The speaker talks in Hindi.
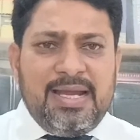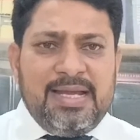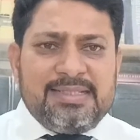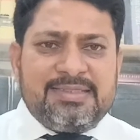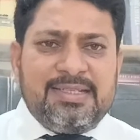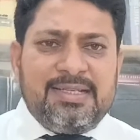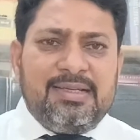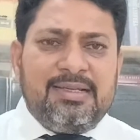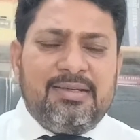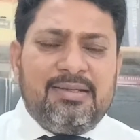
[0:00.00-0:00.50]

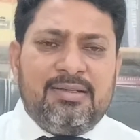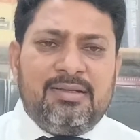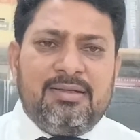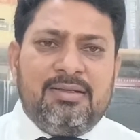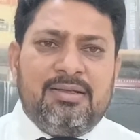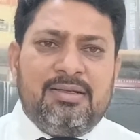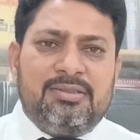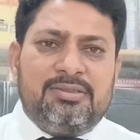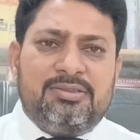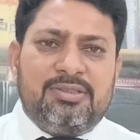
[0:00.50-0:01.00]
ऐसे
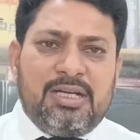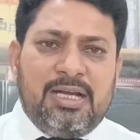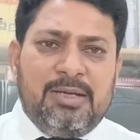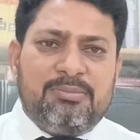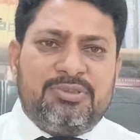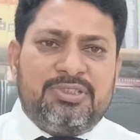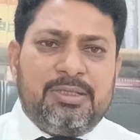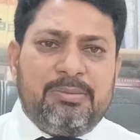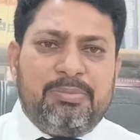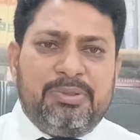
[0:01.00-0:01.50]

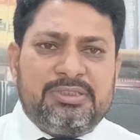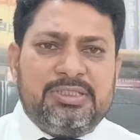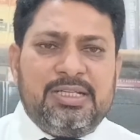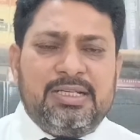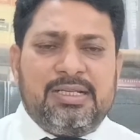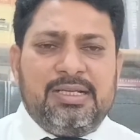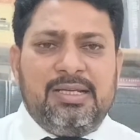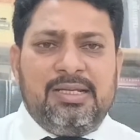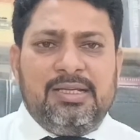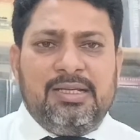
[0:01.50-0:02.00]
जराइम से
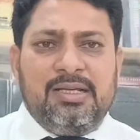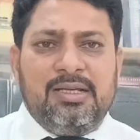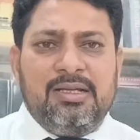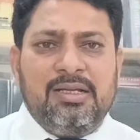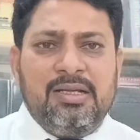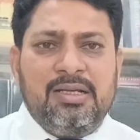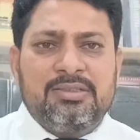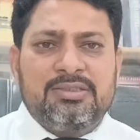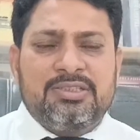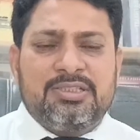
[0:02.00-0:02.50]
बचने के लिए
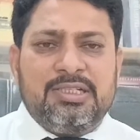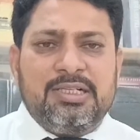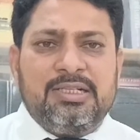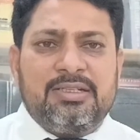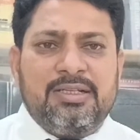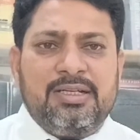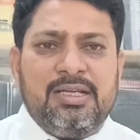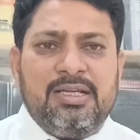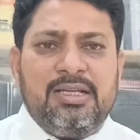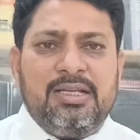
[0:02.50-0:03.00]

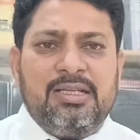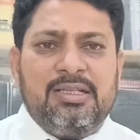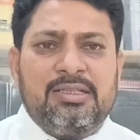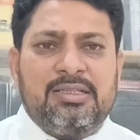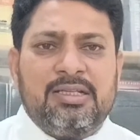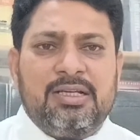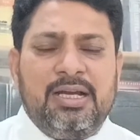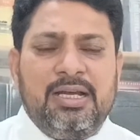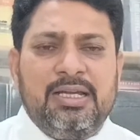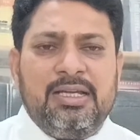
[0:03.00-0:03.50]
स्टेट ने
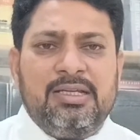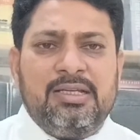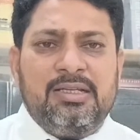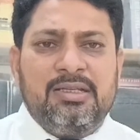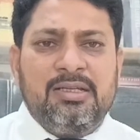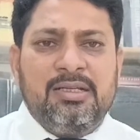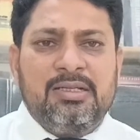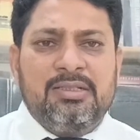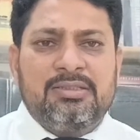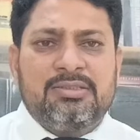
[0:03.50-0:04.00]
इंतहाई
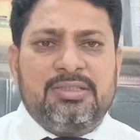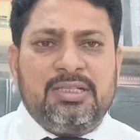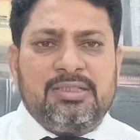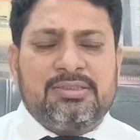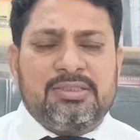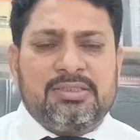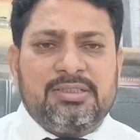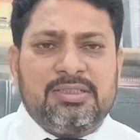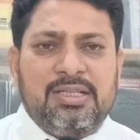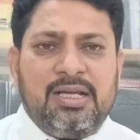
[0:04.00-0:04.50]

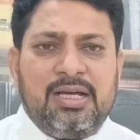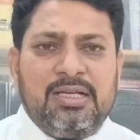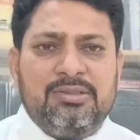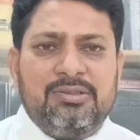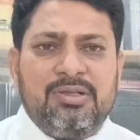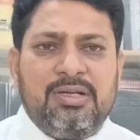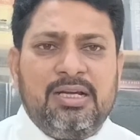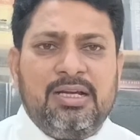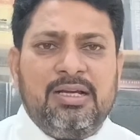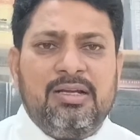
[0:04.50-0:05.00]
सख्त सज़ा
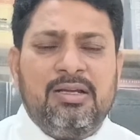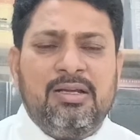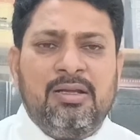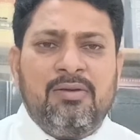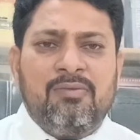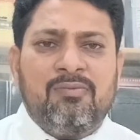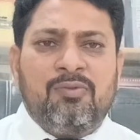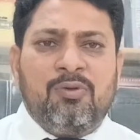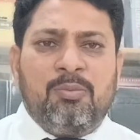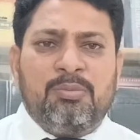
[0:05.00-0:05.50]
जो है
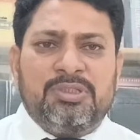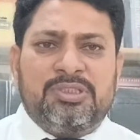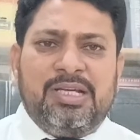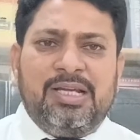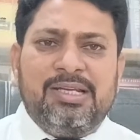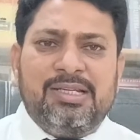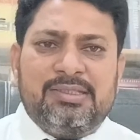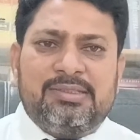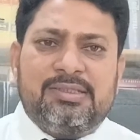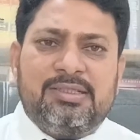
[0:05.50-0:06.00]
वो
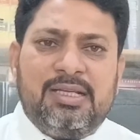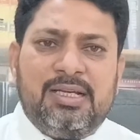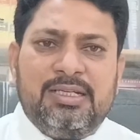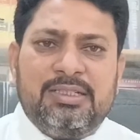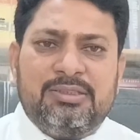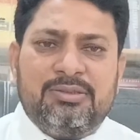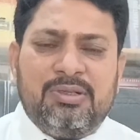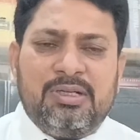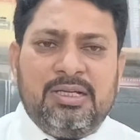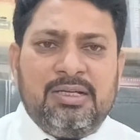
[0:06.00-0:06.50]
मसाली
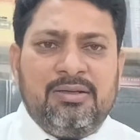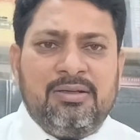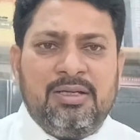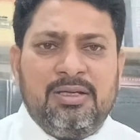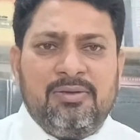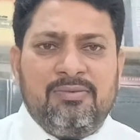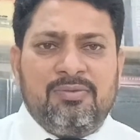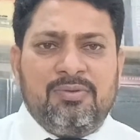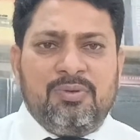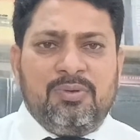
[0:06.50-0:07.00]
सज़ाएँ जो हैं
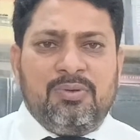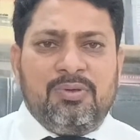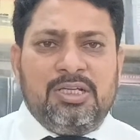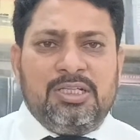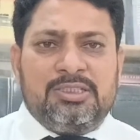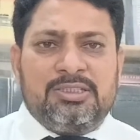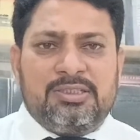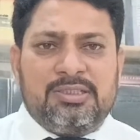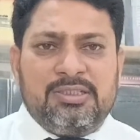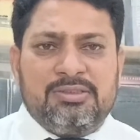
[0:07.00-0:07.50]
वो
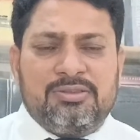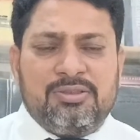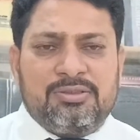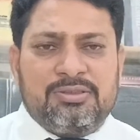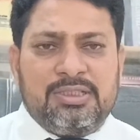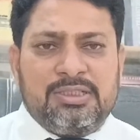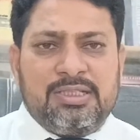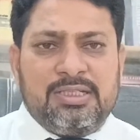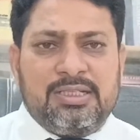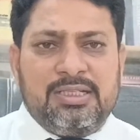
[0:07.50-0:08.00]
इस तीन सौ
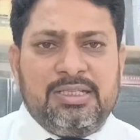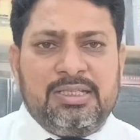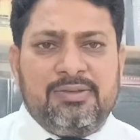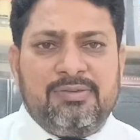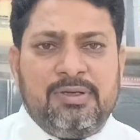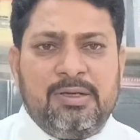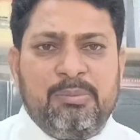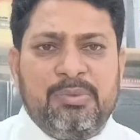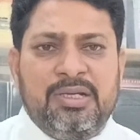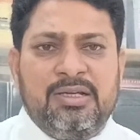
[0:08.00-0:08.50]
सतर की
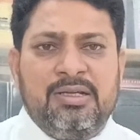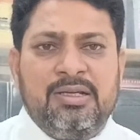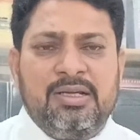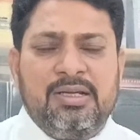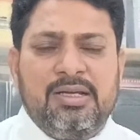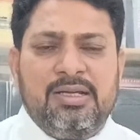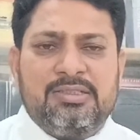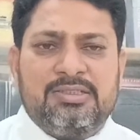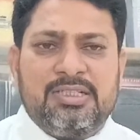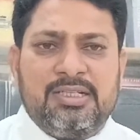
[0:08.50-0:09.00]
दफ़ा में
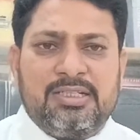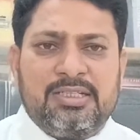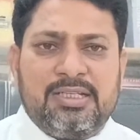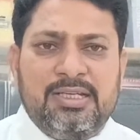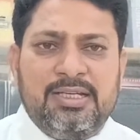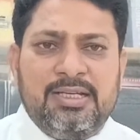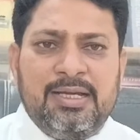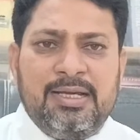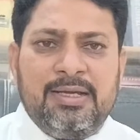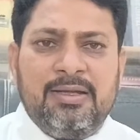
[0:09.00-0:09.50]
इंसर्ट
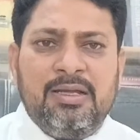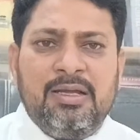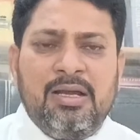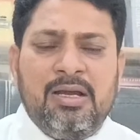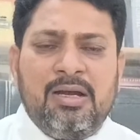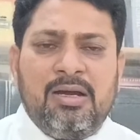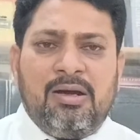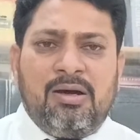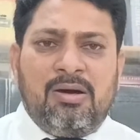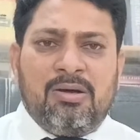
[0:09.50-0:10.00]
की हैं
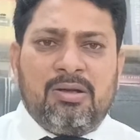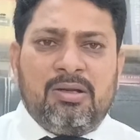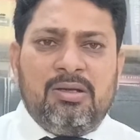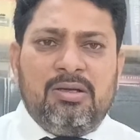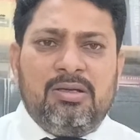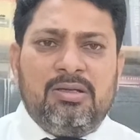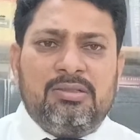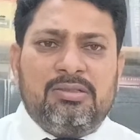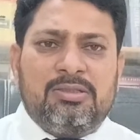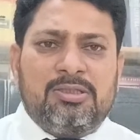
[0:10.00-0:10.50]
और
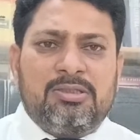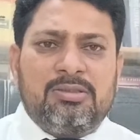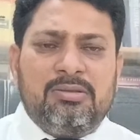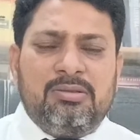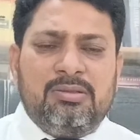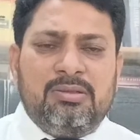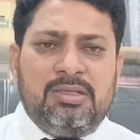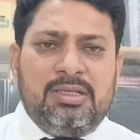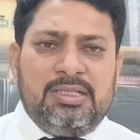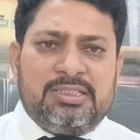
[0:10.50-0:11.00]

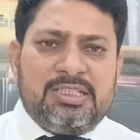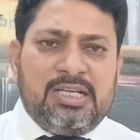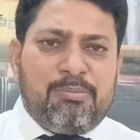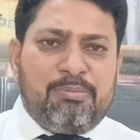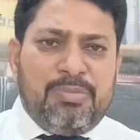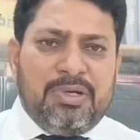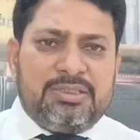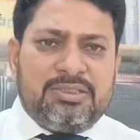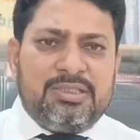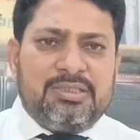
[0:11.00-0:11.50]
इसका
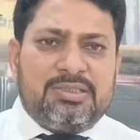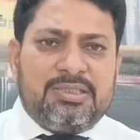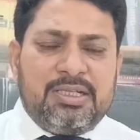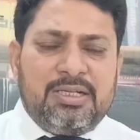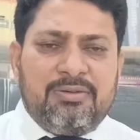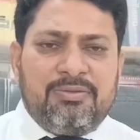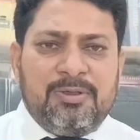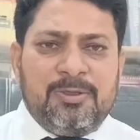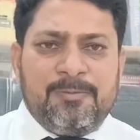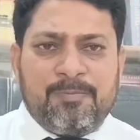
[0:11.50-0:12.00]
मकसद
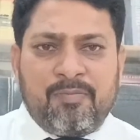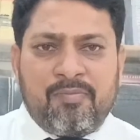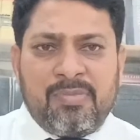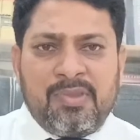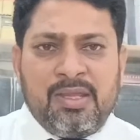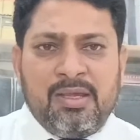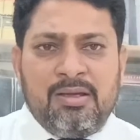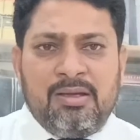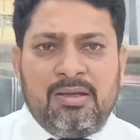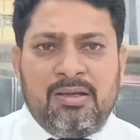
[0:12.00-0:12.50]
सिर्फ
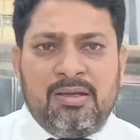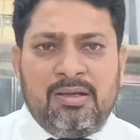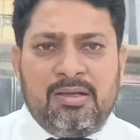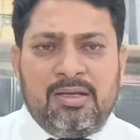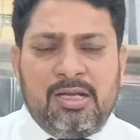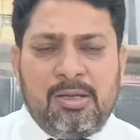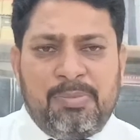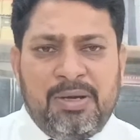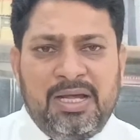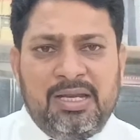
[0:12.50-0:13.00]

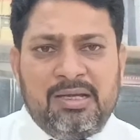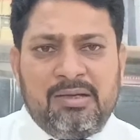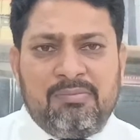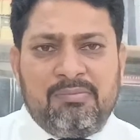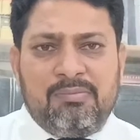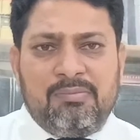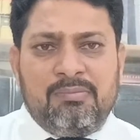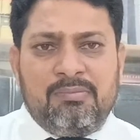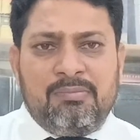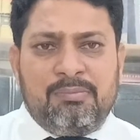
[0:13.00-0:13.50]
नाबालग
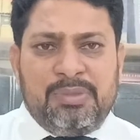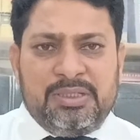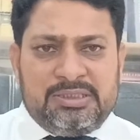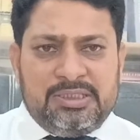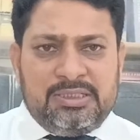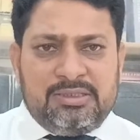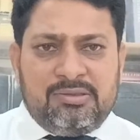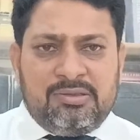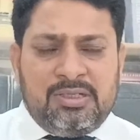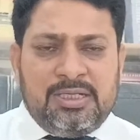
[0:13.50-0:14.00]

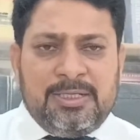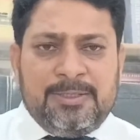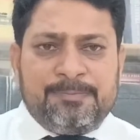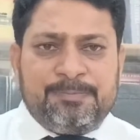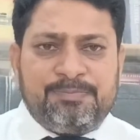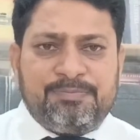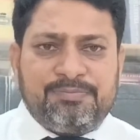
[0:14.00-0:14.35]
बच्चे जो हैं